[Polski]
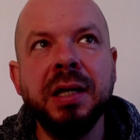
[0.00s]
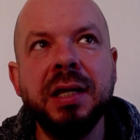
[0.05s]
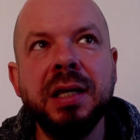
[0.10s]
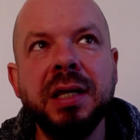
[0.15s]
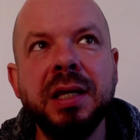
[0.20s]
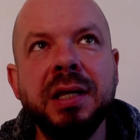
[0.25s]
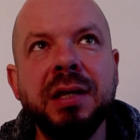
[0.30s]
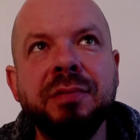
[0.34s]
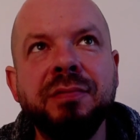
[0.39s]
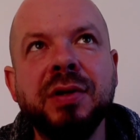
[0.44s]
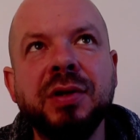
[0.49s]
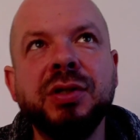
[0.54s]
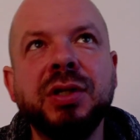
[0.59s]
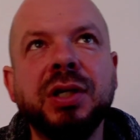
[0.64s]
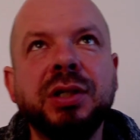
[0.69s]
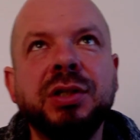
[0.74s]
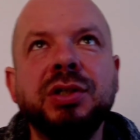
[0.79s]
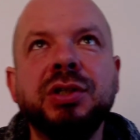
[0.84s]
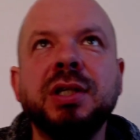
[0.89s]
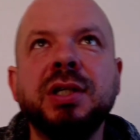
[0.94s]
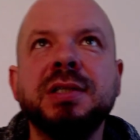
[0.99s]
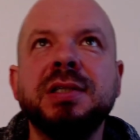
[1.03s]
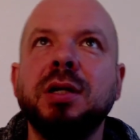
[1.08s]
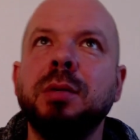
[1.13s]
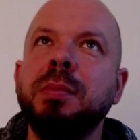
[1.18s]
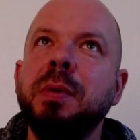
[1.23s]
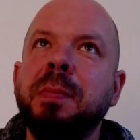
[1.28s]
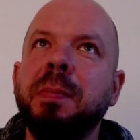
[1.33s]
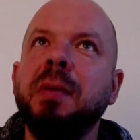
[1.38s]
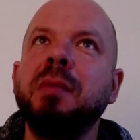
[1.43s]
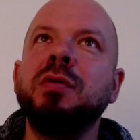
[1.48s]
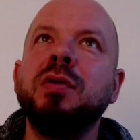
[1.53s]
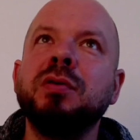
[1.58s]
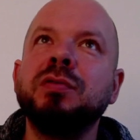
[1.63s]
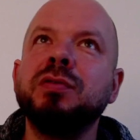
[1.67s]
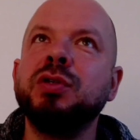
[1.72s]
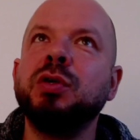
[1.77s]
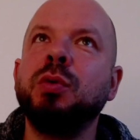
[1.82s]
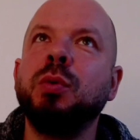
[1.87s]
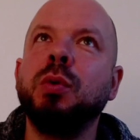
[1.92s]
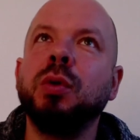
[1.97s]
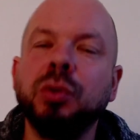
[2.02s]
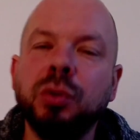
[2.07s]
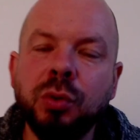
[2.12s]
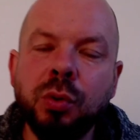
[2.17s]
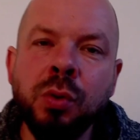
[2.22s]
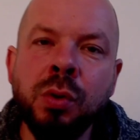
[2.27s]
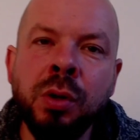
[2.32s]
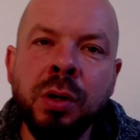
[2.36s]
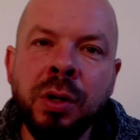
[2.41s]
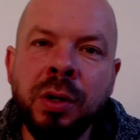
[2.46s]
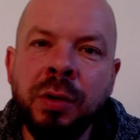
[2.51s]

i wiesz, jak ci się zrobi pełno w żołądku,